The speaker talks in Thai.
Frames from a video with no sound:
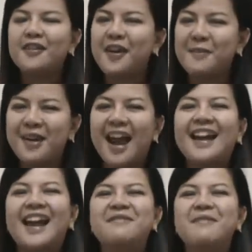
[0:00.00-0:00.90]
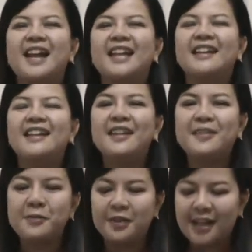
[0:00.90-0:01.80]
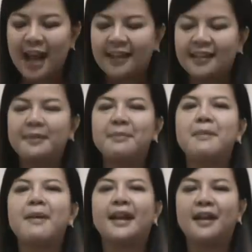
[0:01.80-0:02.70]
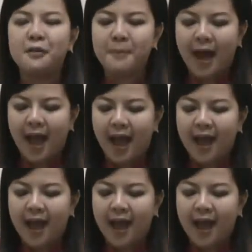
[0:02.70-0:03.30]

ความรักครั้งใหม่คุณจะได้สิ่งใหม่ๆเข้ามา